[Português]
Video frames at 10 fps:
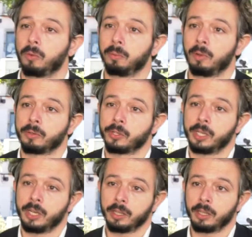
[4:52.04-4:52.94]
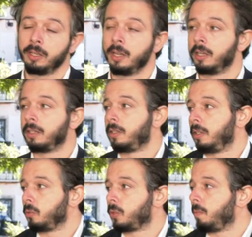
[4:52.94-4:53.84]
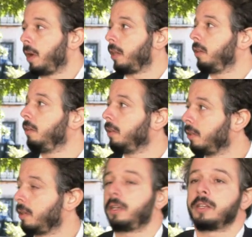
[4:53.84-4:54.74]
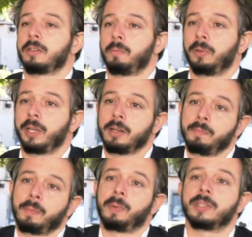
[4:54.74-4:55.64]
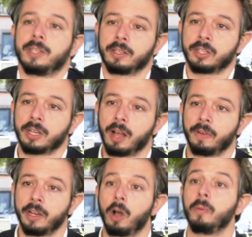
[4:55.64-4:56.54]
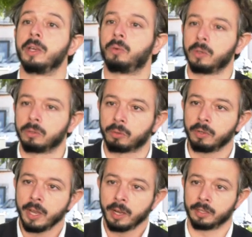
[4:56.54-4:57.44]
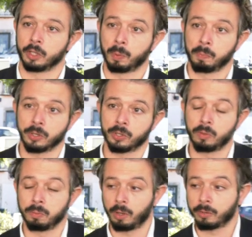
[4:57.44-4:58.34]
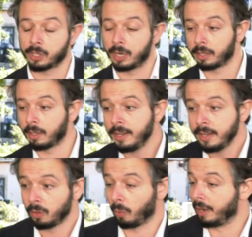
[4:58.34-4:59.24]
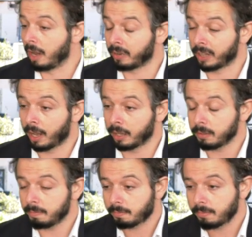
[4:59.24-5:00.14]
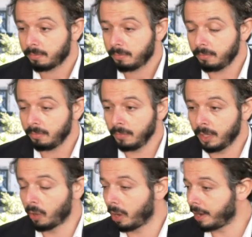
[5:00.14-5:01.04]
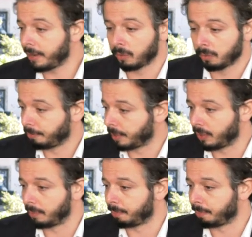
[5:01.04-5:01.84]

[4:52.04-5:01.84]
com o Bloco de Esquerda, decidiu chamar-lhe dedicação plena para parecer que estava a ir ao encontro das propostas do Bloco de Esquerda, quando na verdade, e olhando, enfim,